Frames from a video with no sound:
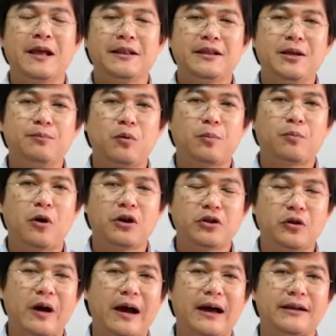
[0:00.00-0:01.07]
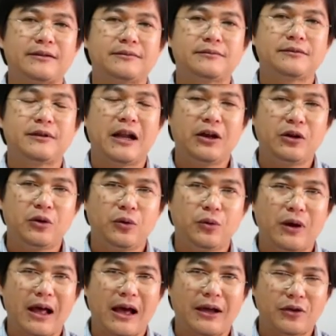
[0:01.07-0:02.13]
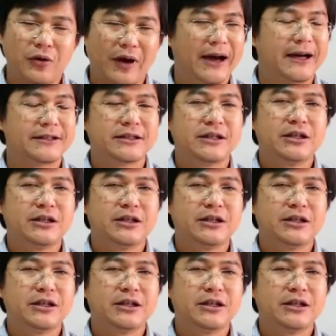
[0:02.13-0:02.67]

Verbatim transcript: ที่ปกป้องโยอาดและดูแลโยอาด